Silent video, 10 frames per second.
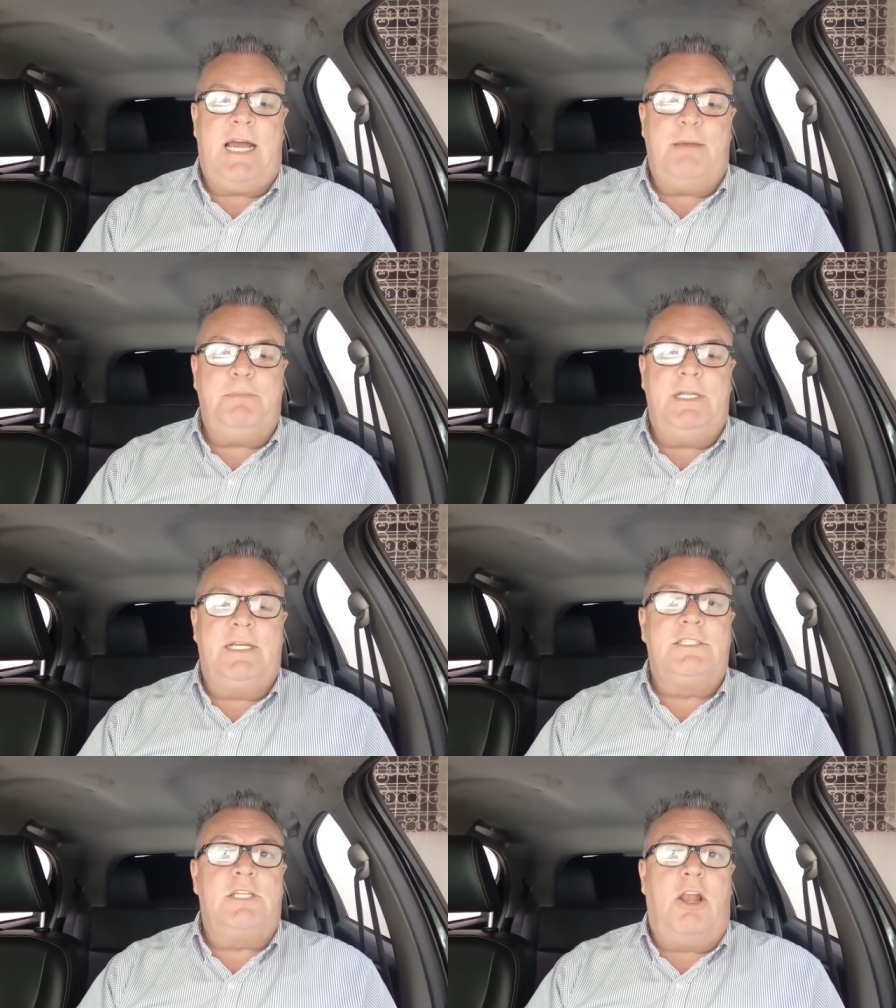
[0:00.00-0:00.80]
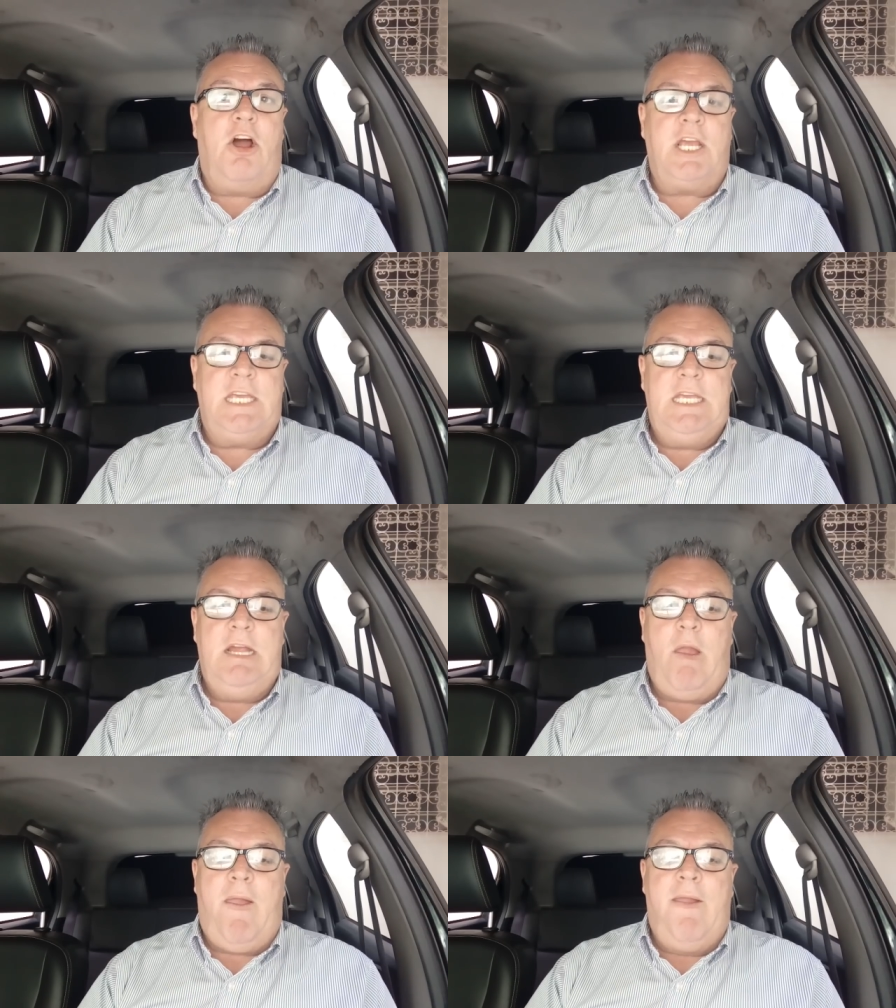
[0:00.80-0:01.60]
rápidas
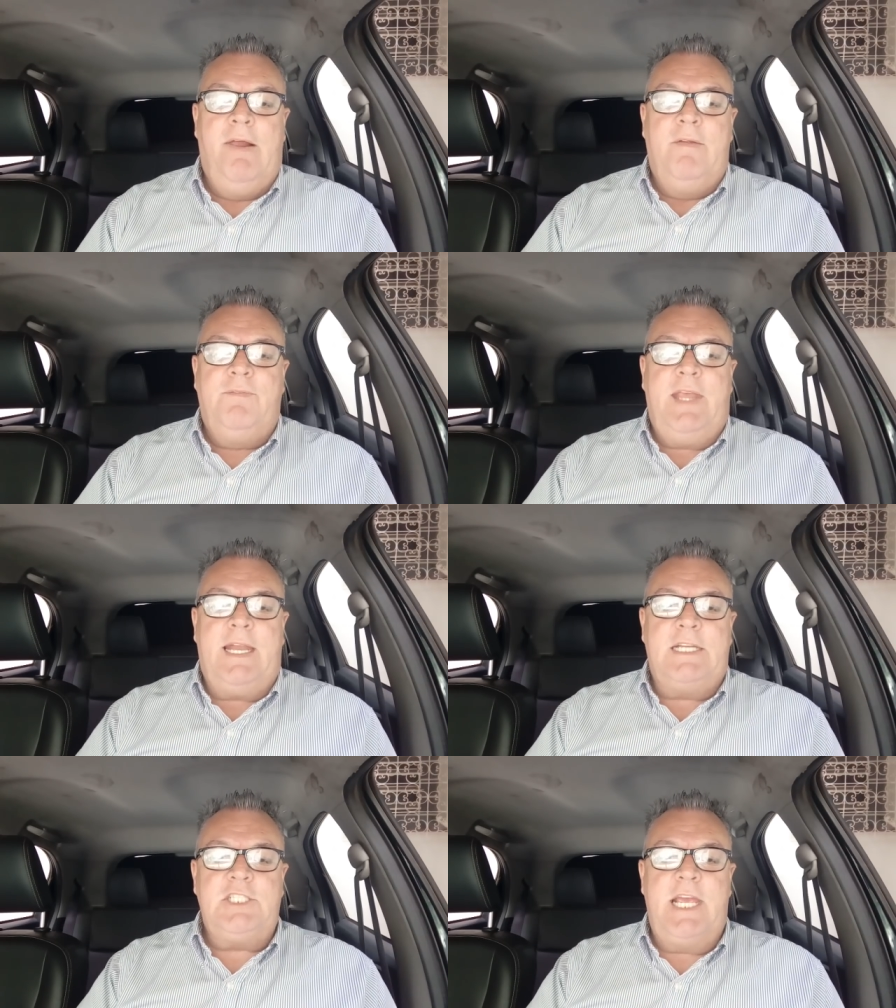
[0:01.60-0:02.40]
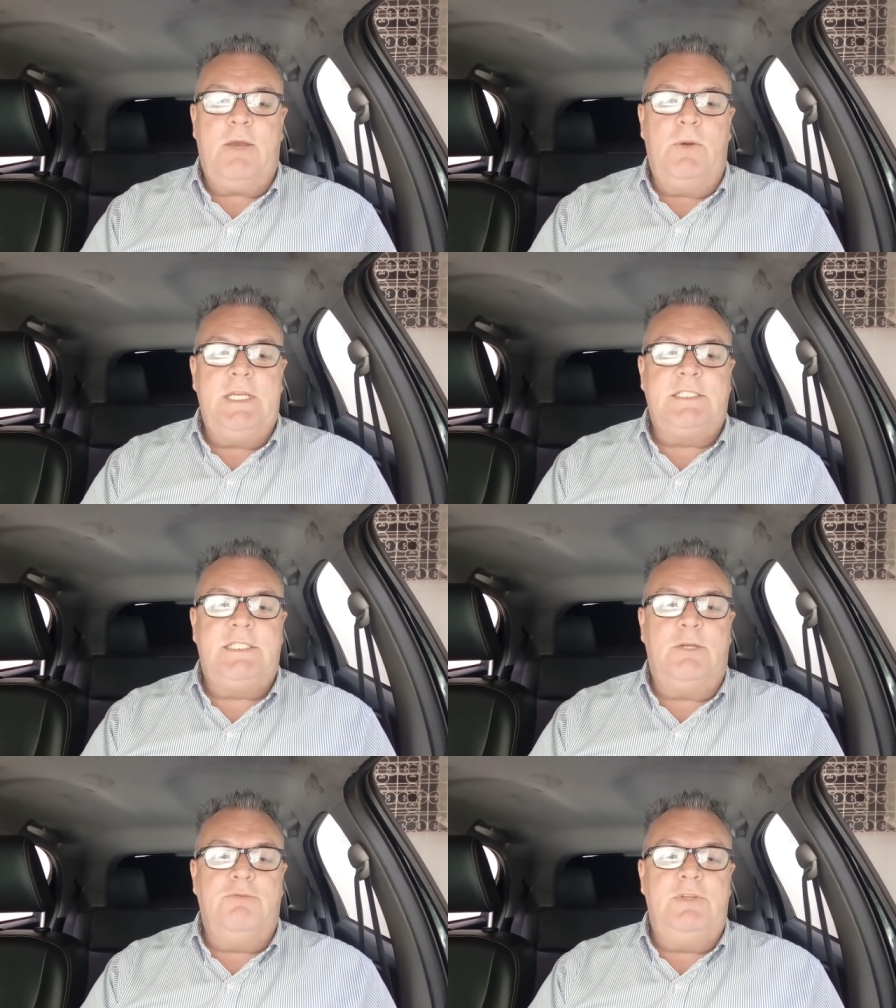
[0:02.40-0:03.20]
Log terá de
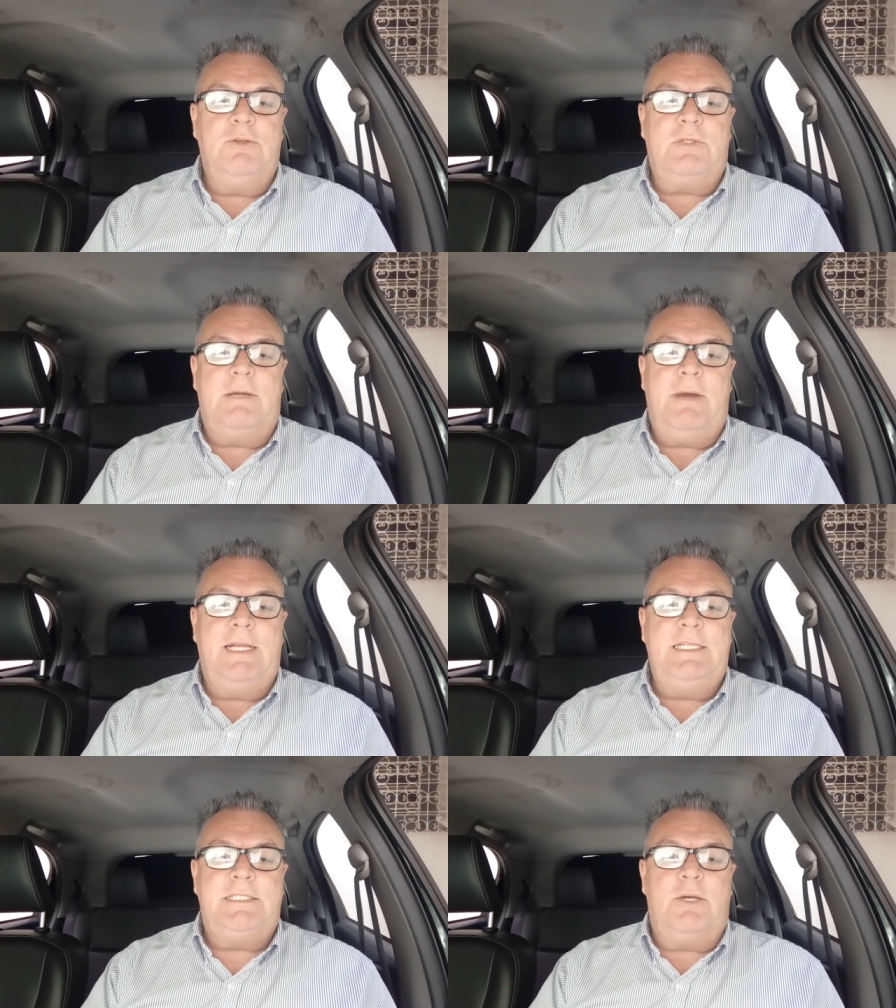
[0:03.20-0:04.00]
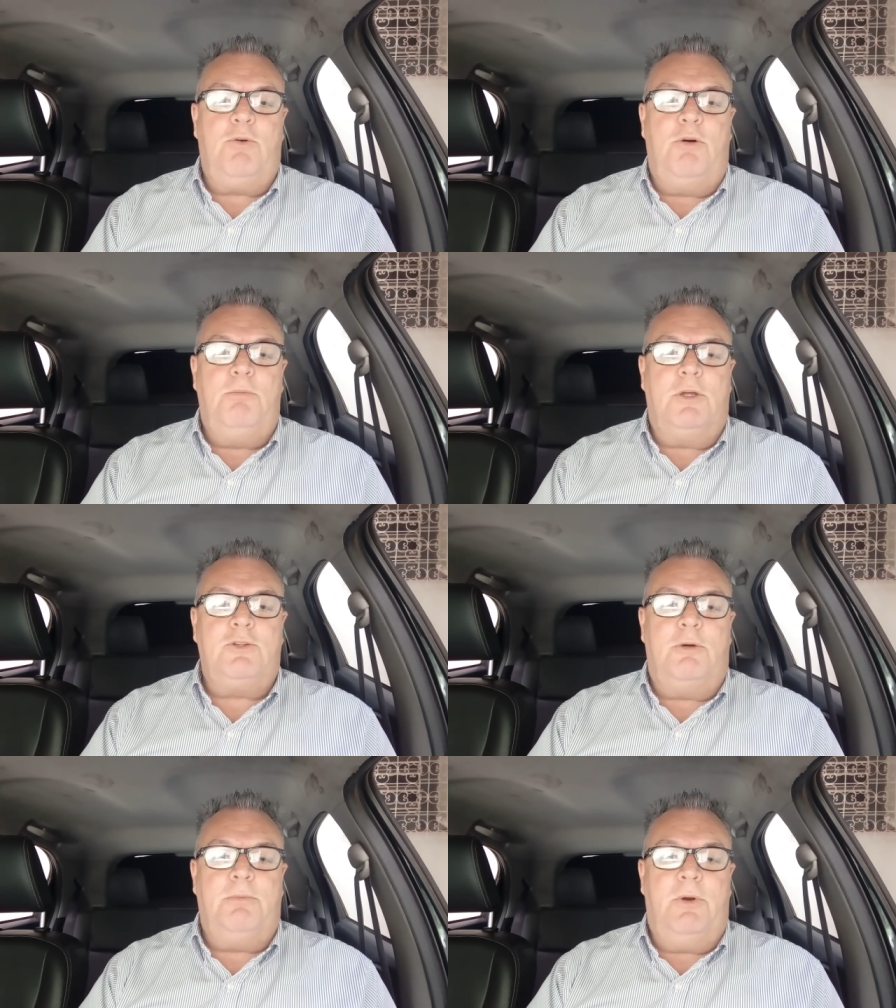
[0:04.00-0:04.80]
reconhecer o vínculo trabalhista com
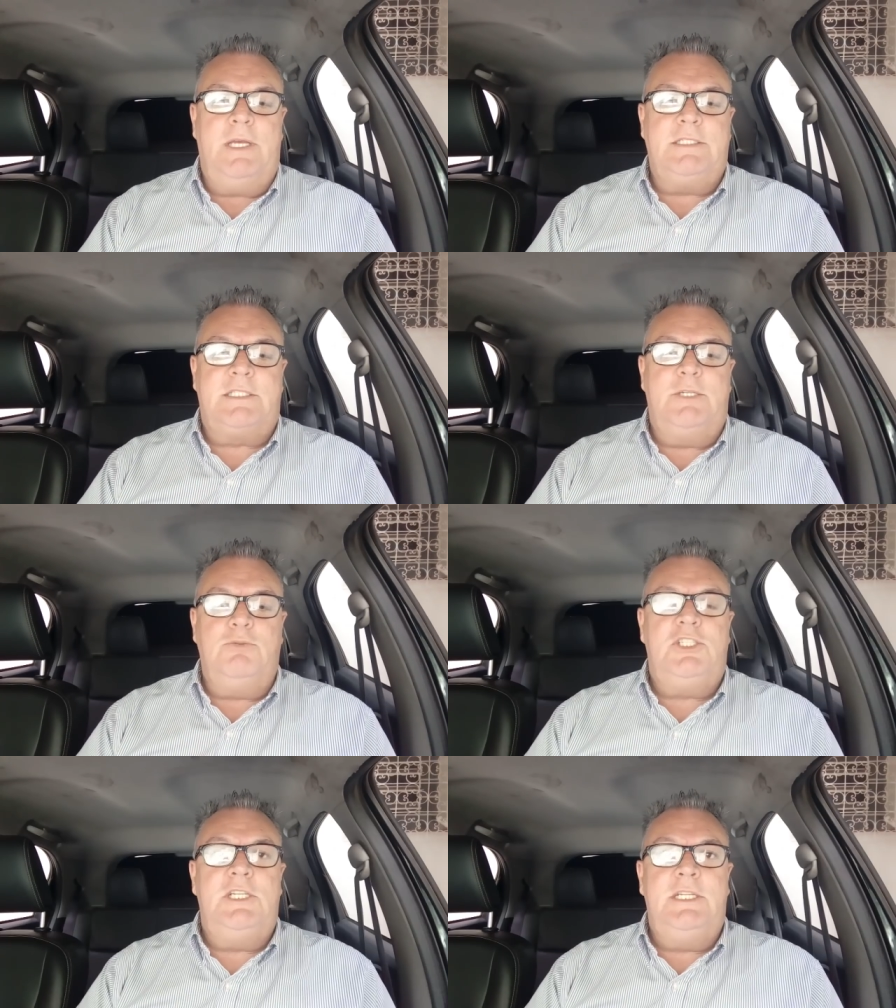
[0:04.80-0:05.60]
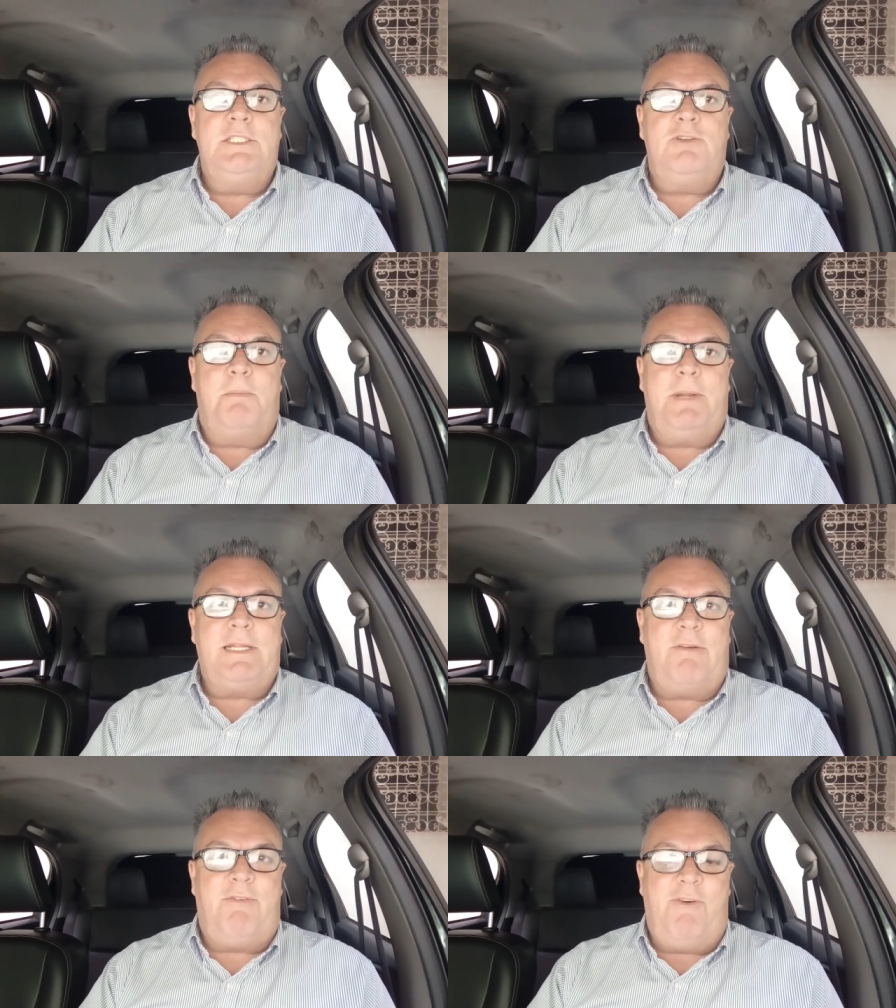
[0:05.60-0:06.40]
motoboys que utilizam a
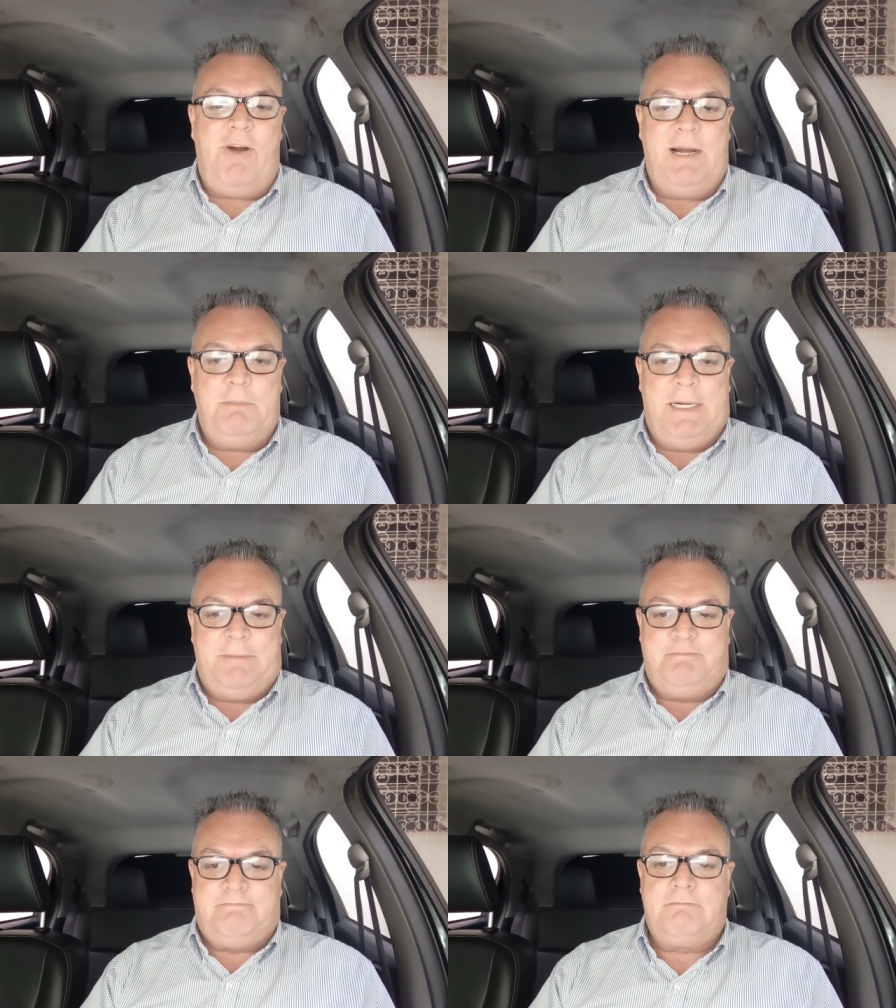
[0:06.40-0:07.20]
plataforma.